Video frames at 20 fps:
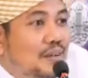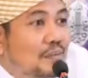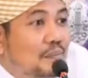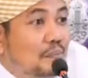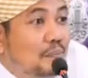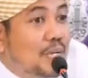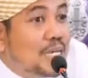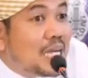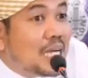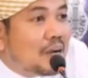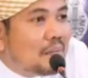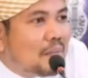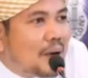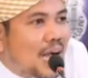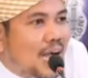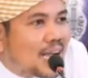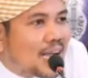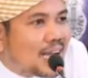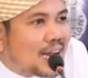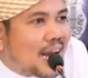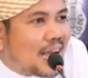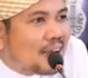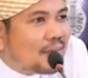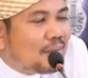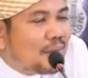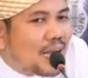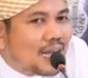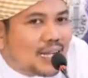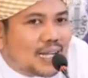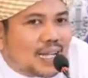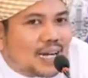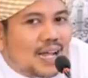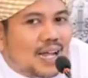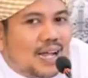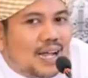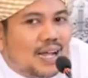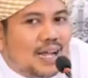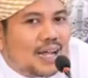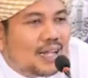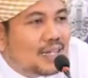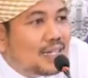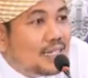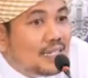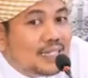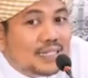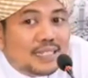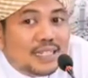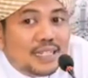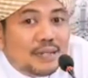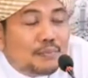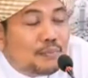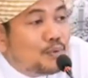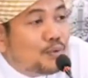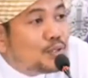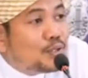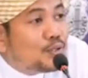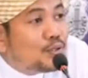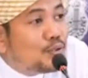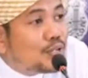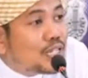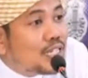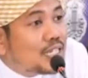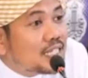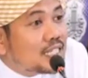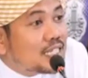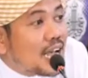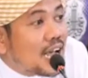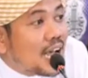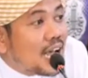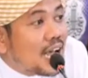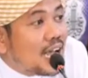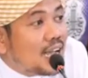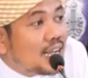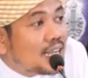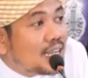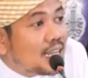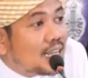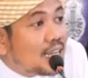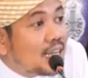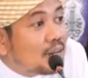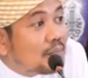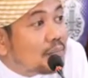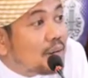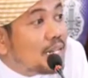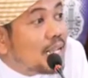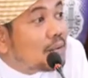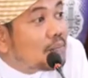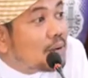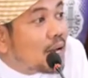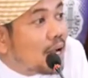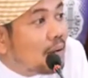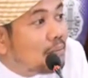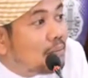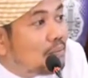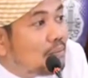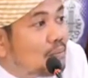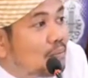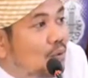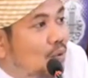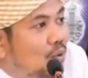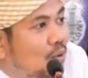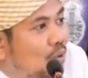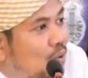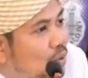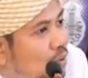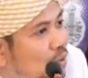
เมื่อบางครั้งบางคราที่ผู้ถูกอิจฉาเกิดเพลียงพล้ำโอ้โห